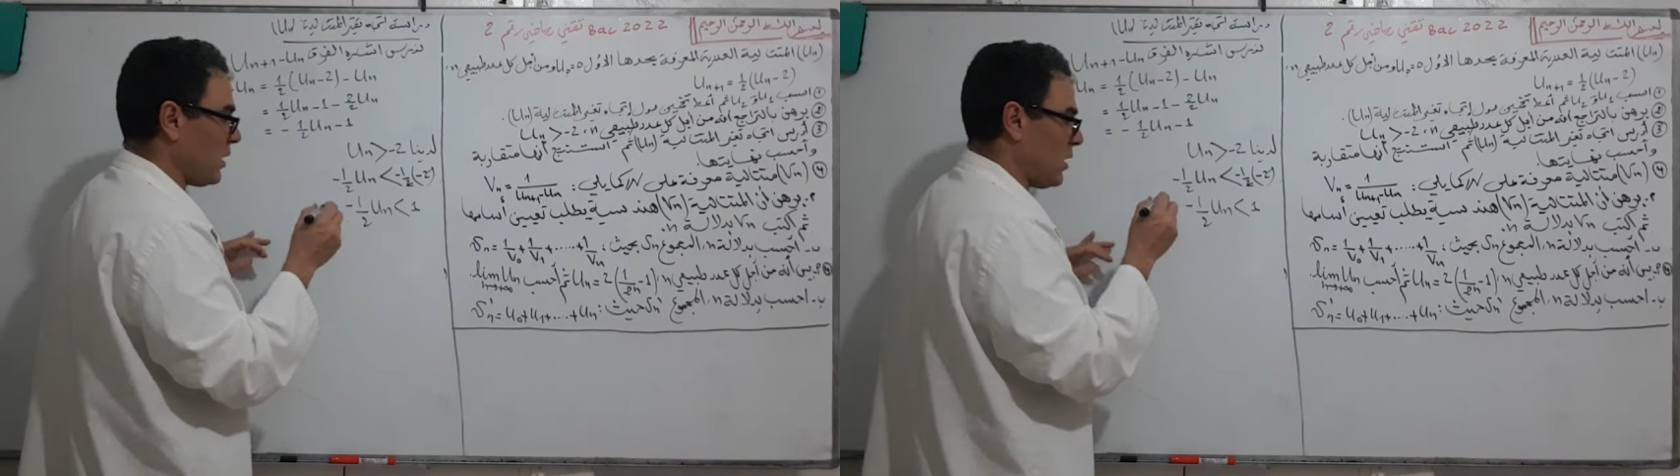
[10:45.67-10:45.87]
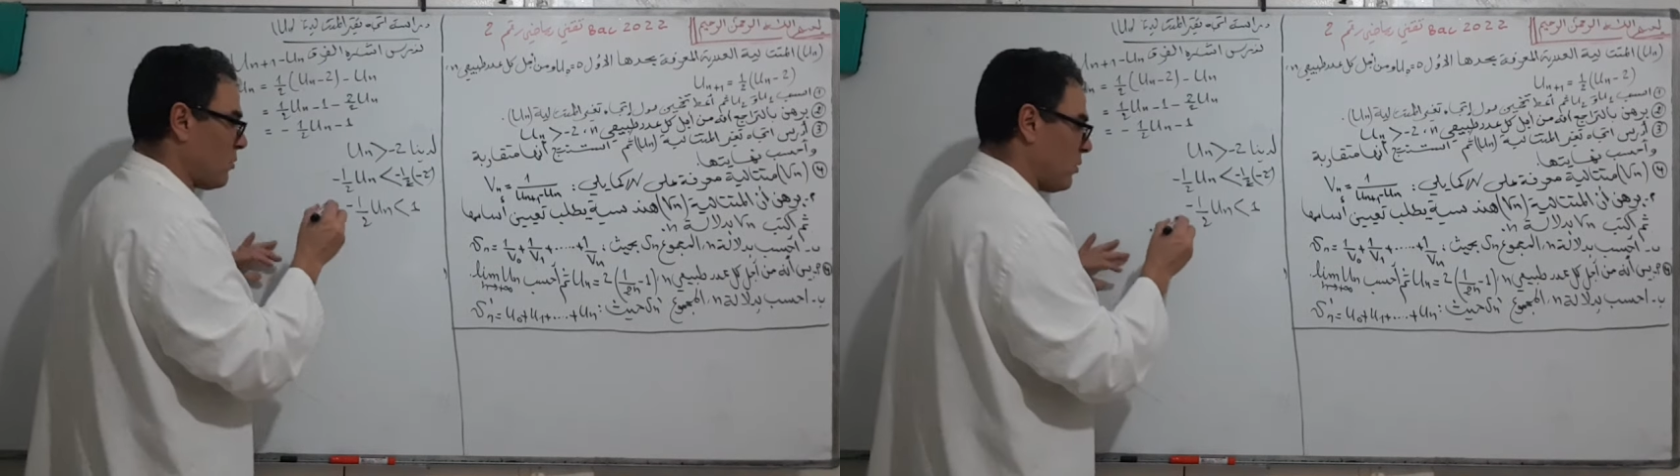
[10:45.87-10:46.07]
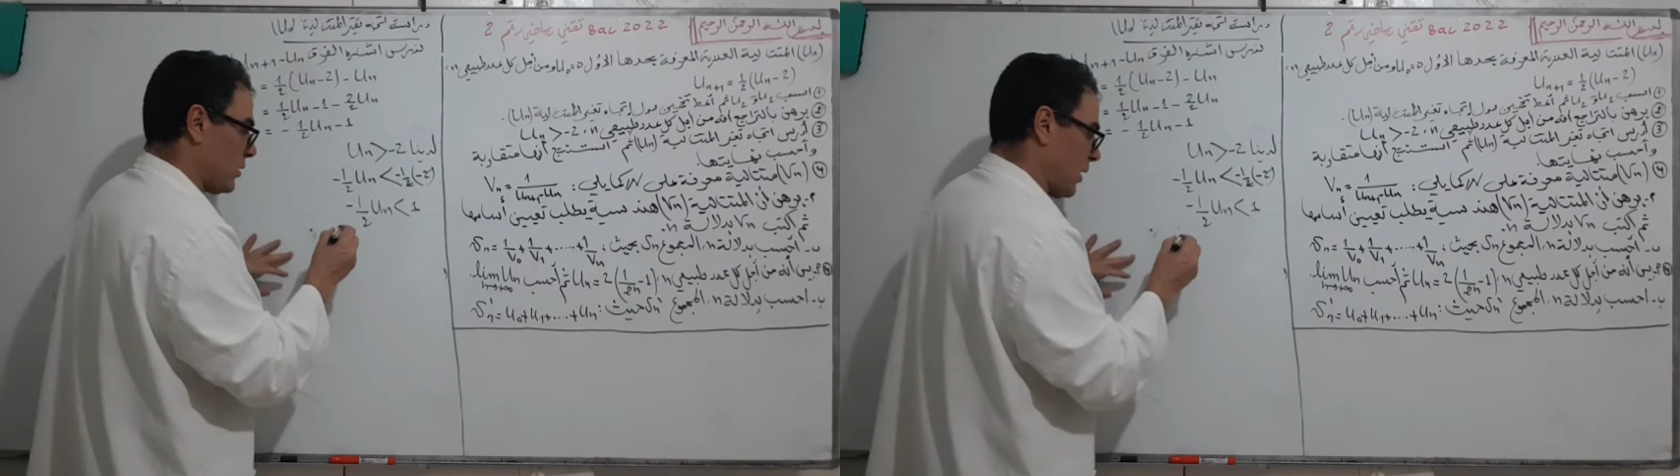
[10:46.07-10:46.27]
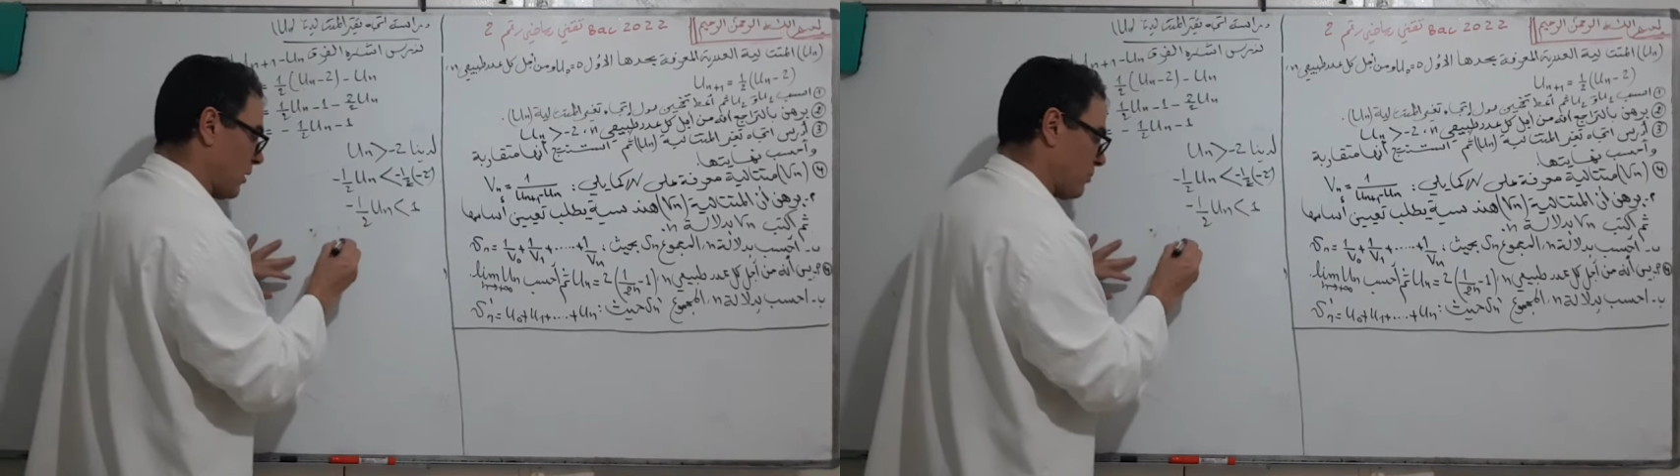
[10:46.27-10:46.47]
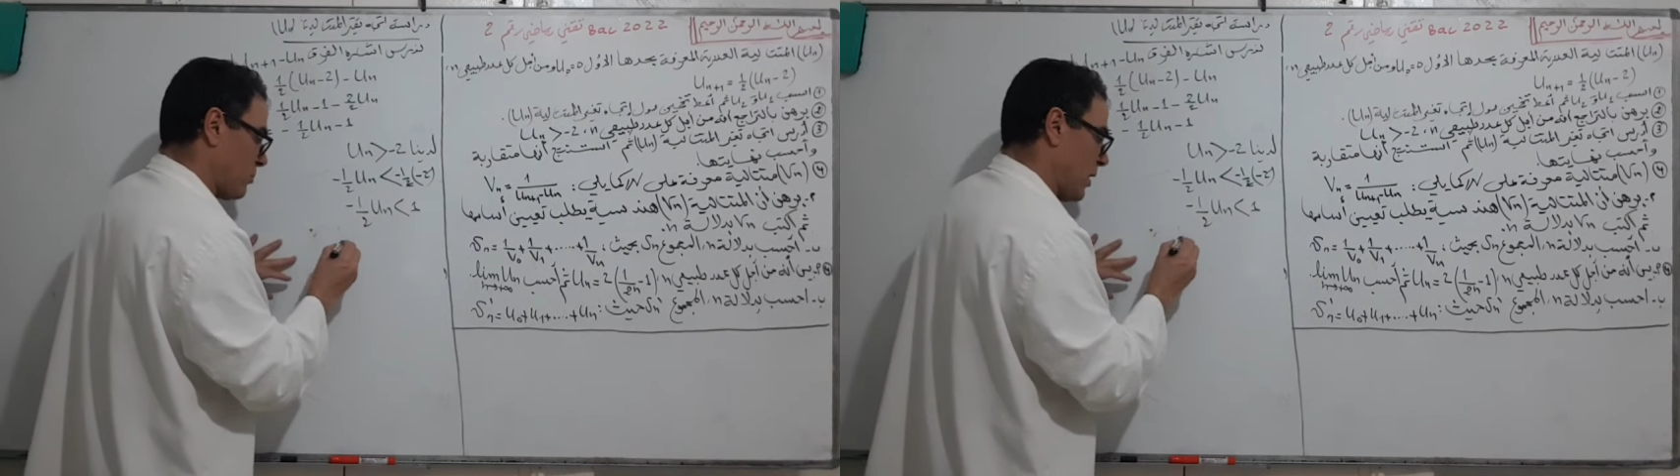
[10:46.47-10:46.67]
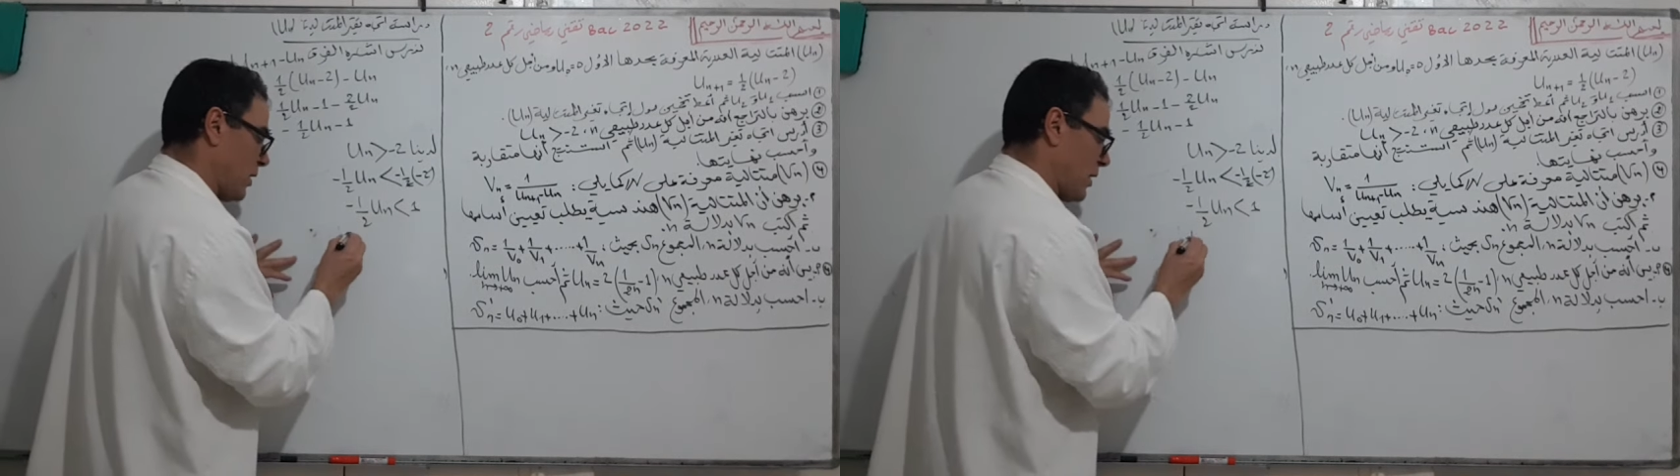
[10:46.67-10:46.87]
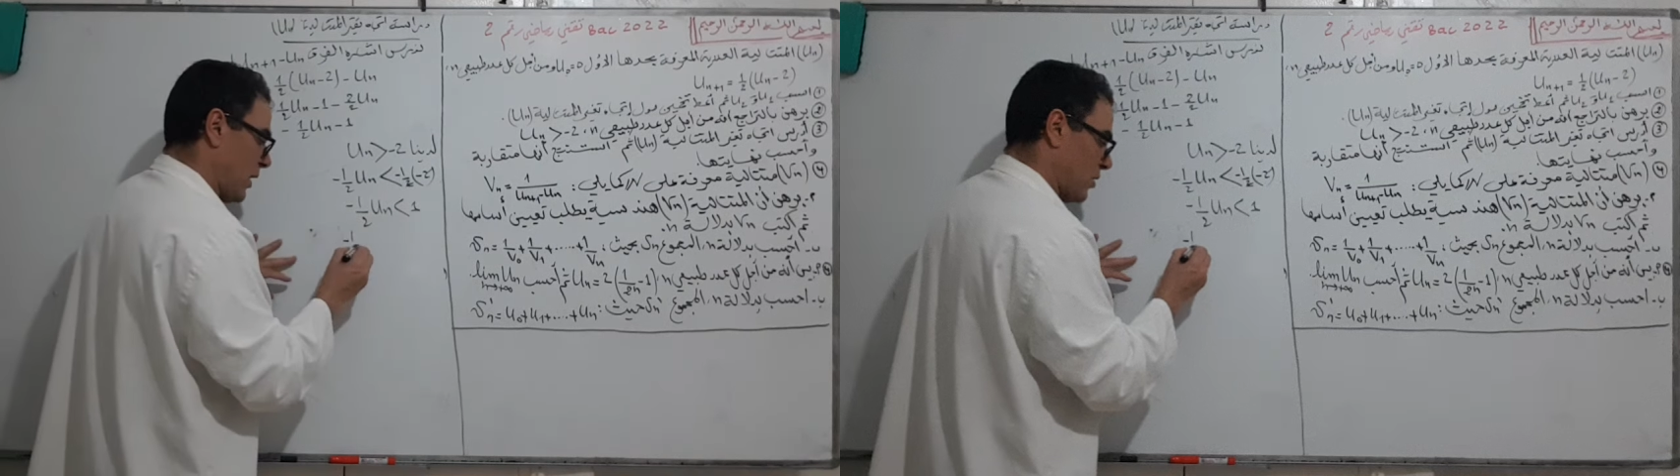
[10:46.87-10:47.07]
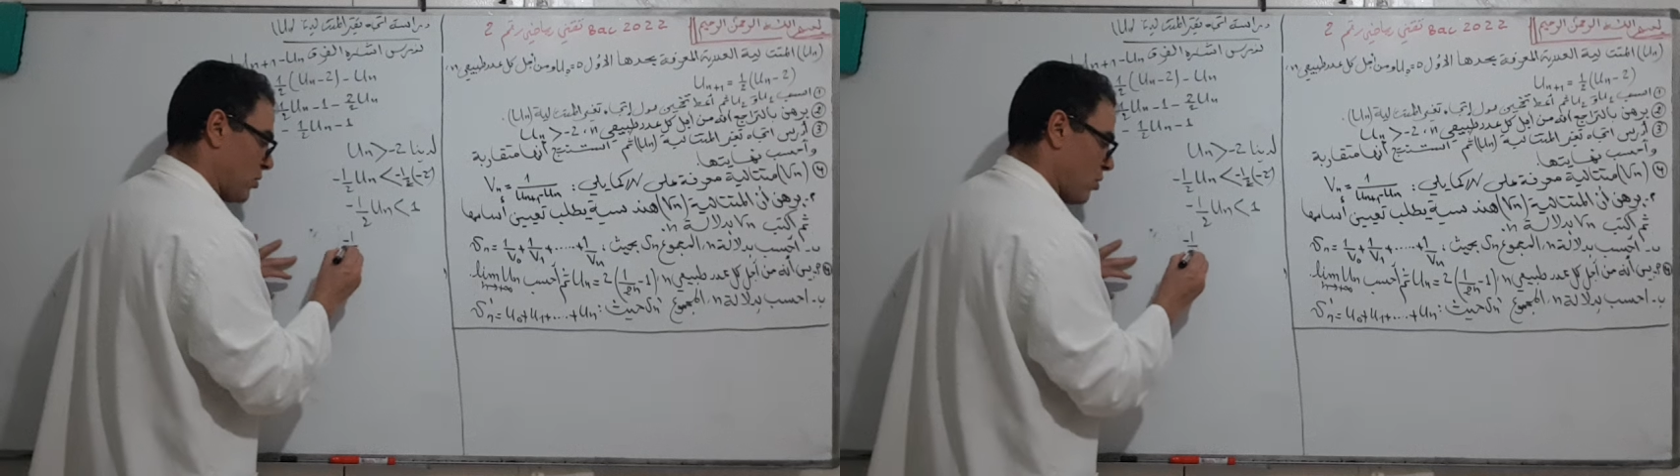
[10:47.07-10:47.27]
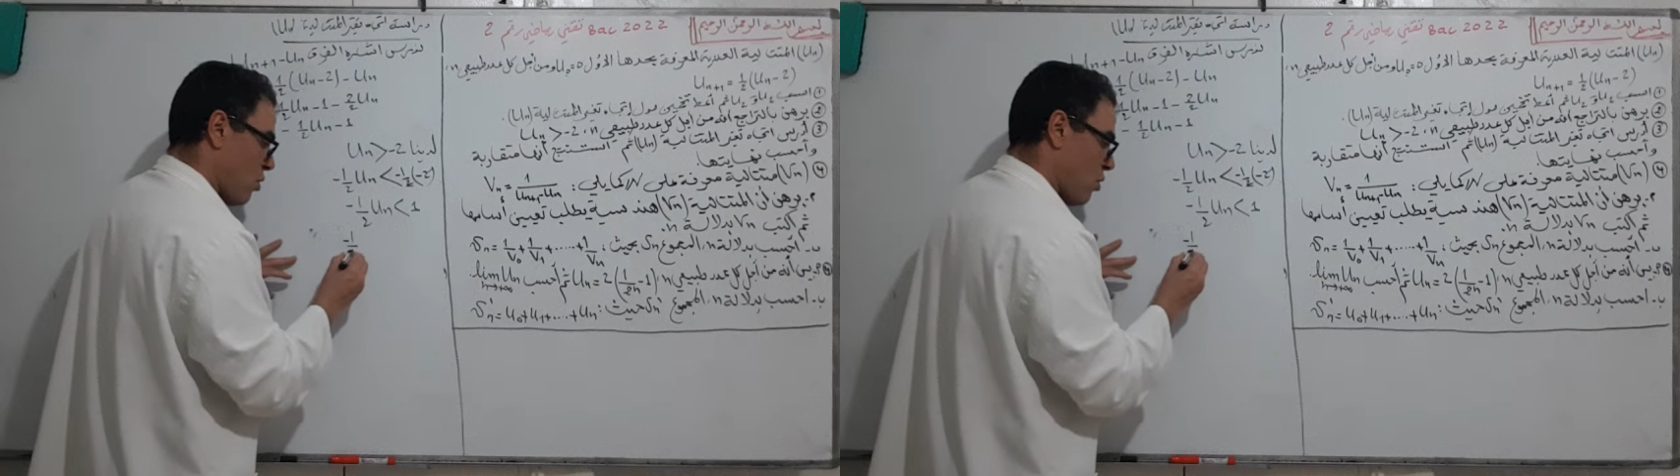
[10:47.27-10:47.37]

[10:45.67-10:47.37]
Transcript: الى كل طرف صبح لي ناقص